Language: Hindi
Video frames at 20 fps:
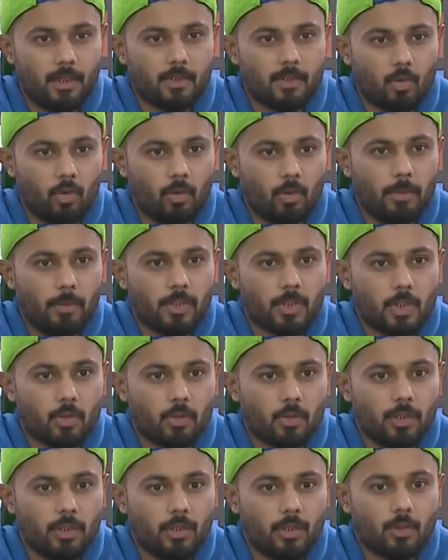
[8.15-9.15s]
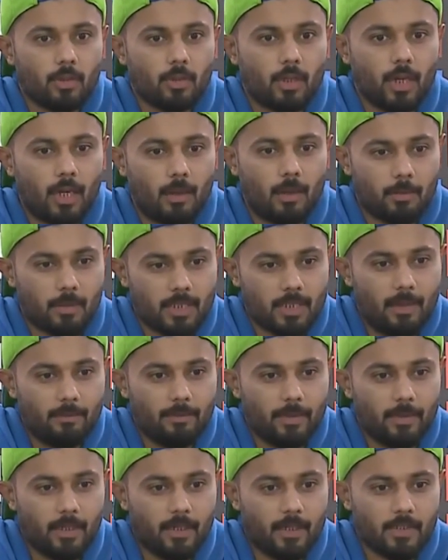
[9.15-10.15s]
स्लो पिचेस होती हैं क्योंकि अगर आपके
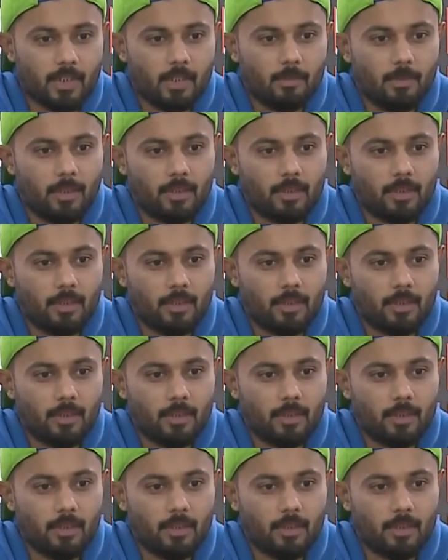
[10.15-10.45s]
सामने रन नहीं